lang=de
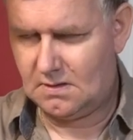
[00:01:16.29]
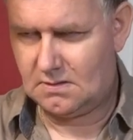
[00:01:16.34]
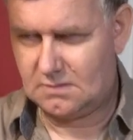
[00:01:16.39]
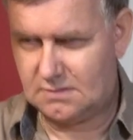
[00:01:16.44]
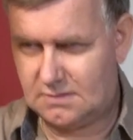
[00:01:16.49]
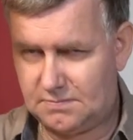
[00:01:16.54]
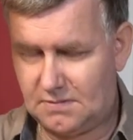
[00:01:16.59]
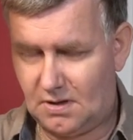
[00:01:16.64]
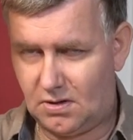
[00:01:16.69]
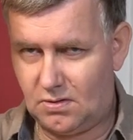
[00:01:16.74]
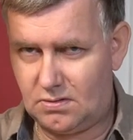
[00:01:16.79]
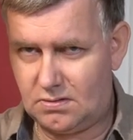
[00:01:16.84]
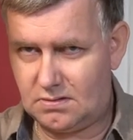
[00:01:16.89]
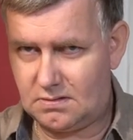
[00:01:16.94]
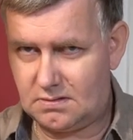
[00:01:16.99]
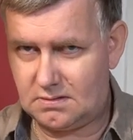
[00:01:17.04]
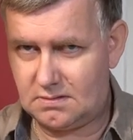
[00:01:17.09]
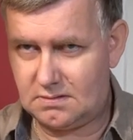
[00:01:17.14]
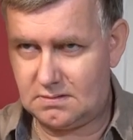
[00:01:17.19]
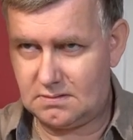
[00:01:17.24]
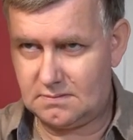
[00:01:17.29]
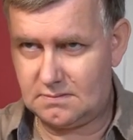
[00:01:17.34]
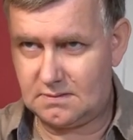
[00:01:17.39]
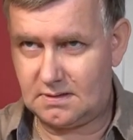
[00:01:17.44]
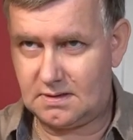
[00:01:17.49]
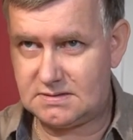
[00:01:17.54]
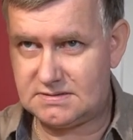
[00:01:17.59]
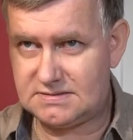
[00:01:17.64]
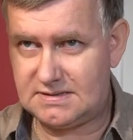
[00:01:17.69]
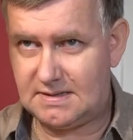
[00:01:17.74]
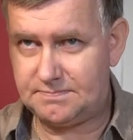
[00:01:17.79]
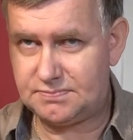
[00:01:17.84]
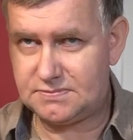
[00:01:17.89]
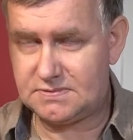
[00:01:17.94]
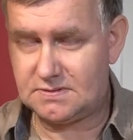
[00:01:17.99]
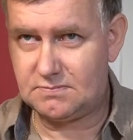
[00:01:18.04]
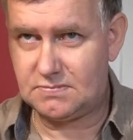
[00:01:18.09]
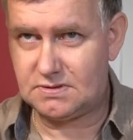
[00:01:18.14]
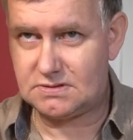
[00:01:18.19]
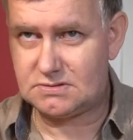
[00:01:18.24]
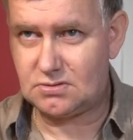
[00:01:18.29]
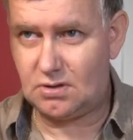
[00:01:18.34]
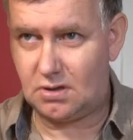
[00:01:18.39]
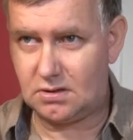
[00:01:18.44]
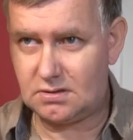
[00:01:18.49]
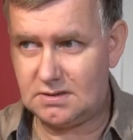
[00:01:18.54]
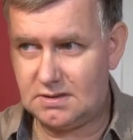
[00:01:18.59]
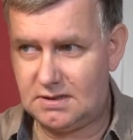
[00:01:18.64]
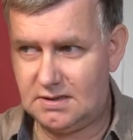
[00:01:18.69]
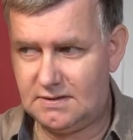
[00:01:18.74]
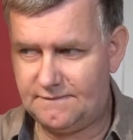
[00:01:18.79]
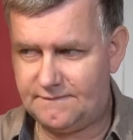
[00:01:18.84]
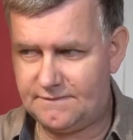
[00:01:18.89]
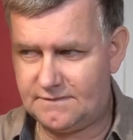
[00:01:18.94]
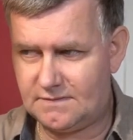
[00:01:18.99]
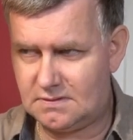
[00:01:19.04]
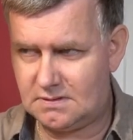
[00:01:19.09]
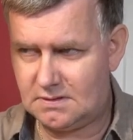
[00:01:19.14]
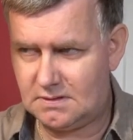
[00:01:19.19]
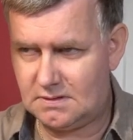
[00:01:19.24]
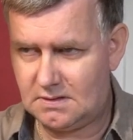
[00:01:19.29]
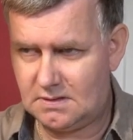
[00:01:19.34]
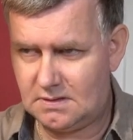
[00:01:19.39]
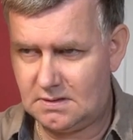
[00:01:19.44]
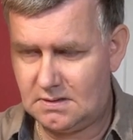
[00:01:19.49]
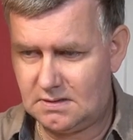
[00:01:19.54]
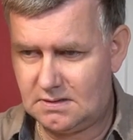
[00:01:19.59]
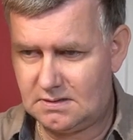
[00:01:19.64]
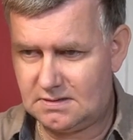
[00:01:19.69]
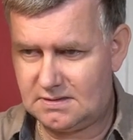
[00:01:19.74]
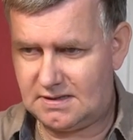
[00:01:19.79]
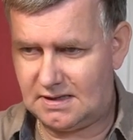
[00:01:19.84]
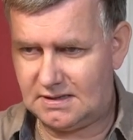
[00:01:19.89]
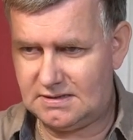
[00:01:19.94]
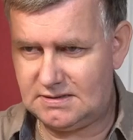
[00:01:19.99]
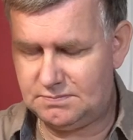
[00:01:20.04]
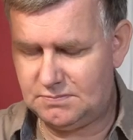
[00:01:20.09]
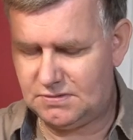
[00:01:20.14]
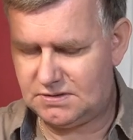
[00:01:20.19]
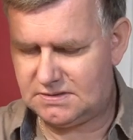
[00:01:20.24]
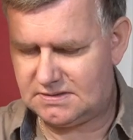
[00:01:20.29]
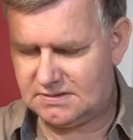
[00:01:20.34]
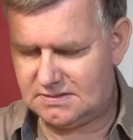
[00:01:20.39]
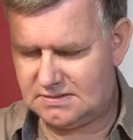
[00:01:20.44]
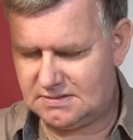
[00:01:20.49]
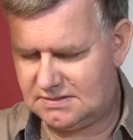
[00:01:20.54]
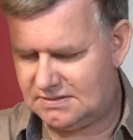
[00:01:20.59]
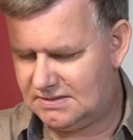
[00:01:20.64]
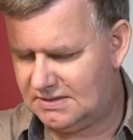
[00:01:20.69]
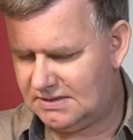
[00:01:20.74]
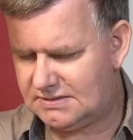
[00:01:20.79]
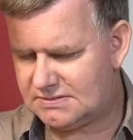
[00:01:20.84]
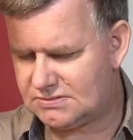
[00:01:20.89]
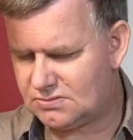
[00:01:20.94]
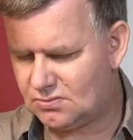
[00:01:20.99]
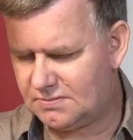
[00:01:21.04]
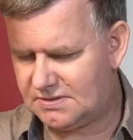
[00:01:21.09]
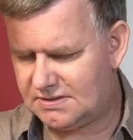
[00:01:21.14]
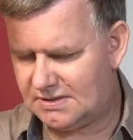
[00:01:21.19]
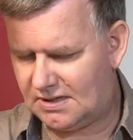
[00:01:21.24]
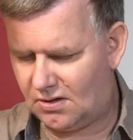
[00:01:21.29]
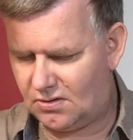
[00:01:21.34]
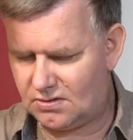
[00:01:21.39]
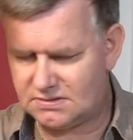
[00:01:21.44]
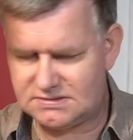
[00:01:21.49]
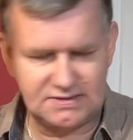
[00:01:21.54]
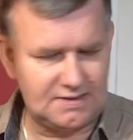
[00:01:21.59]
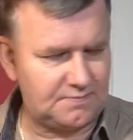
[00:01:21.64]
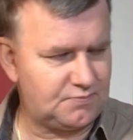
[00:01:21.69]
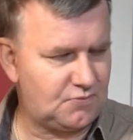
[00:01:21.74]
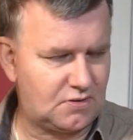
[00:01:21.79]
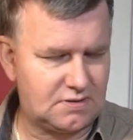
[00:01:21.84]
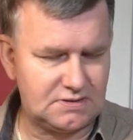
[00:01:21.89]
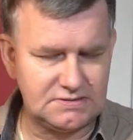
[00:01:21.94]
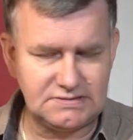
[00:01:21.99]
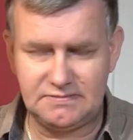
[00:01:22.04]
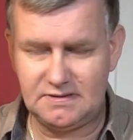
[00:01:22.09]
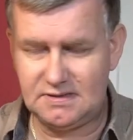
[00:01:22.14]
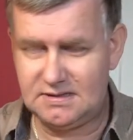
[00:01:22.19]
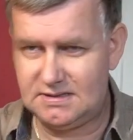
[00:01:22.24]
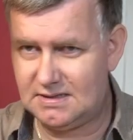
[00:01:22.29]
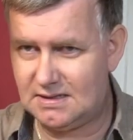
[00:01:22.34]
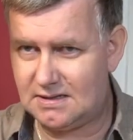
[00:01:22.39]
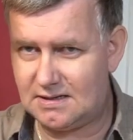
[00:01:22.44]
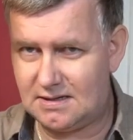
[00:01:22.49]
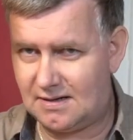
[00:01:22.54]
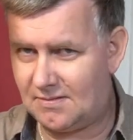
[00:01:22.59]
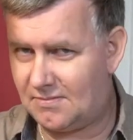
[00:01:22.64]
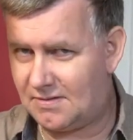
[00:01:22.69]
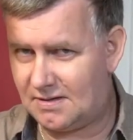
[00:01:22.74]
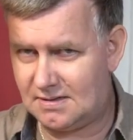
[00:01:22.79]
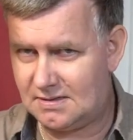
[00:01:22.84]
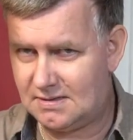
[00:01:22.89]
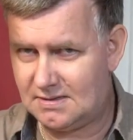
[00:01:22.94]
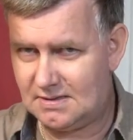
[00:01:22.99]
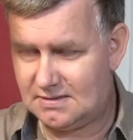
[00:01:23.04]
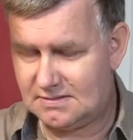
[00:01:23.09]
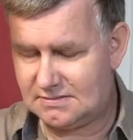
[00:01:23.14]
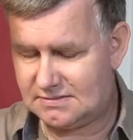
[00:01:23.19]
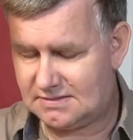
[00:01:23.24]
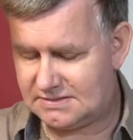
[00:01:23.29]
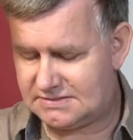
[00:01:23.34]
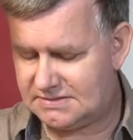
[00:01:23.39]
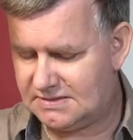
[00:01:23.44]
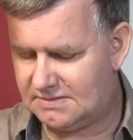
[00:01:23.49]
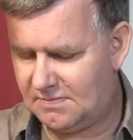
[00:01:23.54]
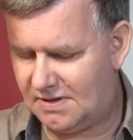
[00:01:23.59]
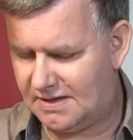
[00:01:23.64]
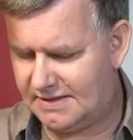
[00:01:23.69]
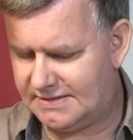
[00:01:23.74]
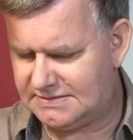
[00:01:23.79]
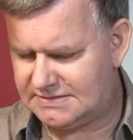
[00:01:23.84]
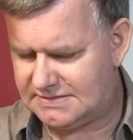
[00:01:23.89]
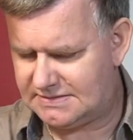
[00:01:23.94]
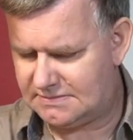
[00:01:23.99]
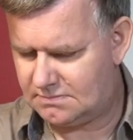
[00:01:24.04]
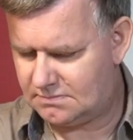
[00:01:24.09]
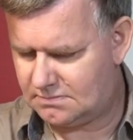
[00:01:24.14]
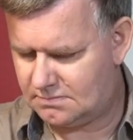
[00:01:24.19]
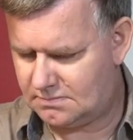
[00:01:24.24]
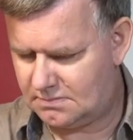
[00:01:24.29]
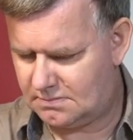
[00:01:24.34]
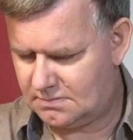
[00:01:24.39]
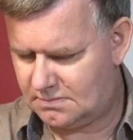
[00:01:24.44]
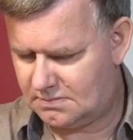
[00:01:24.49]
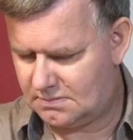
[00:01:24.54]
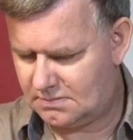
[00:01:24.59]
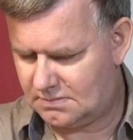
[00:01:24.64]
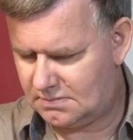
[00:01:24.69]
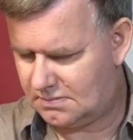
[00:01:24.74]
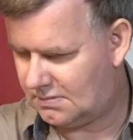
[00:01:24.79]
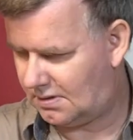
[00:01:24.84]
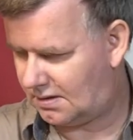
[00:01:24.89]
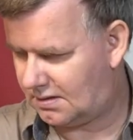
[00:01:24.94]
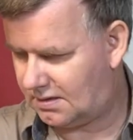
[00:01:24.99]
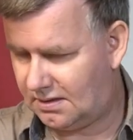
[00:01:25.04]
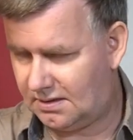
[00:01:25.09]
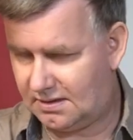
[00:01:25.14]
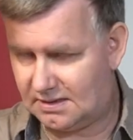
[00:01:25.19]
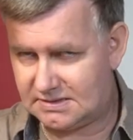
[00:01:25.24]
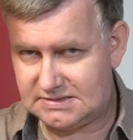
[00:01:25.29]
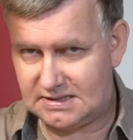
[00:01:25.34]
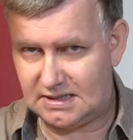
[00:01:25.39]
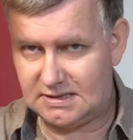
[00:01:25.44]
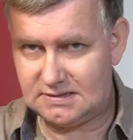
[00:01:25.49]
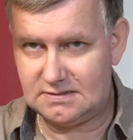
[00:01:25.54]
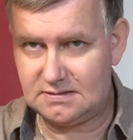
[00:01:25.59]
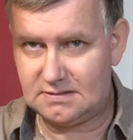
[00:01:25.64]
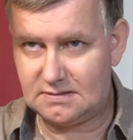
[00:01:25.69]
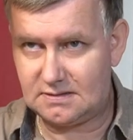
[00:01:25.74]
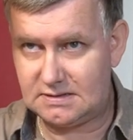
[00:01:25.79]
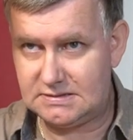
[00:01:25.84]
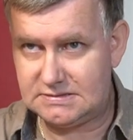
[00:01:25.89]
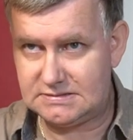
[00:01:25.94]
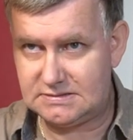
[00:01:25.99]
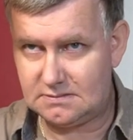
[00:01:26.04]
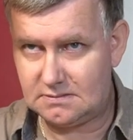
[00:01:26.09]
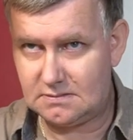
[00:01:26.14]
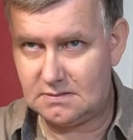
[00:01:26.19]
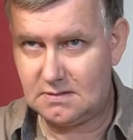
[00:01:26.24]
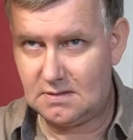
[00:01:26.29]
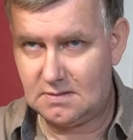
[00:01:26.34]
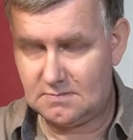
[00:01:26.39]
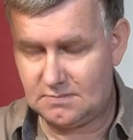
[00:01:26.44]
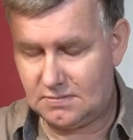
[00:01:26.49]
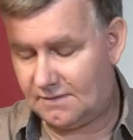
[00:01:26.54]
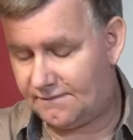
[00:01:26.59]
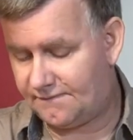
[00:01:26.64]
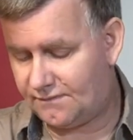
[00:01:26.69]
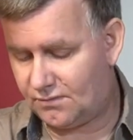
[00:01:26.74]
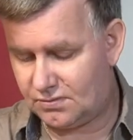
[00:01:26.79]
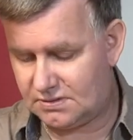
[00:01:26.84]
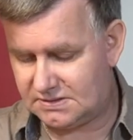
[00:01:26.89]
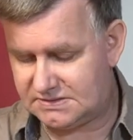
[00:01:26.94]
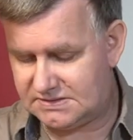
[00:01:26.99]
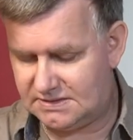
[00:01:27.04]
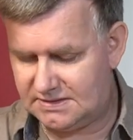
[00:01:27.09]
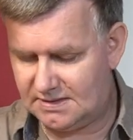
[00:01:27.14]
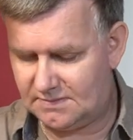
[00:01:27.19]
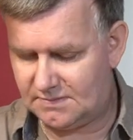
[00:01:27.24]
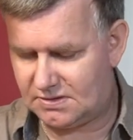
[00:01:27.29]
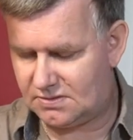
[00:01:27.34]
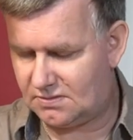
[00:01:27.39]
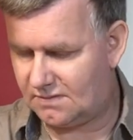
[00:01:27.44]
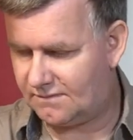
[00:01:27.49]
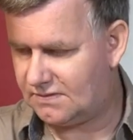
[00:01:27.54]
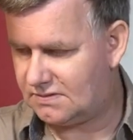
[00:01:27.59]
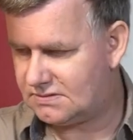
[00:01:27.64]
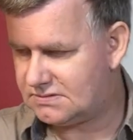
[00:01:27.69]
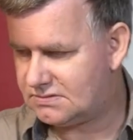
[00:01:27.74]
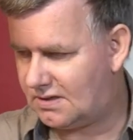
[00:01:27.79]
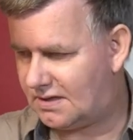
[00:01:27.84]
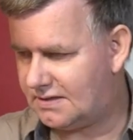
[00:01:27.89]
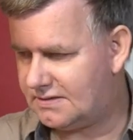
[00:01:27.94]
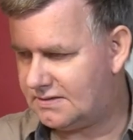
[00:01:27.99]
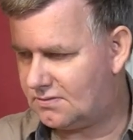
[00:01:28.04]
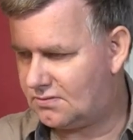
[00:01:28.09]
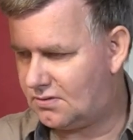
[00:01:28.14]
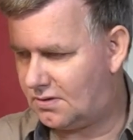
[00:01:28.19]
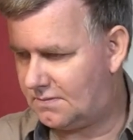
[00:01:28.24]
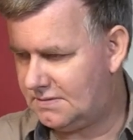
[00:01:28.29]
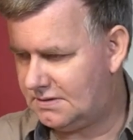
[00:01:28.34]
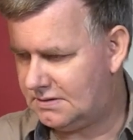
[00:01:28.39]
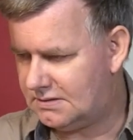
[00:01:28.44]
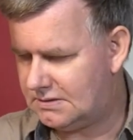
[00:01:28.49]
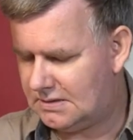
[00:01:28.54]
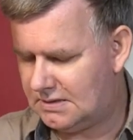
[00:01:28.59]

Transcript: Gibt auch Rezepte mit Trockenhefe, kenne ich mich nicht so mit aus. Ich habe noch ganz viel hier, aber das ist nicht meins. Da kriege ich erst recht die Krise bin ja froh, dass ich hiermit irgendwie zurande komme.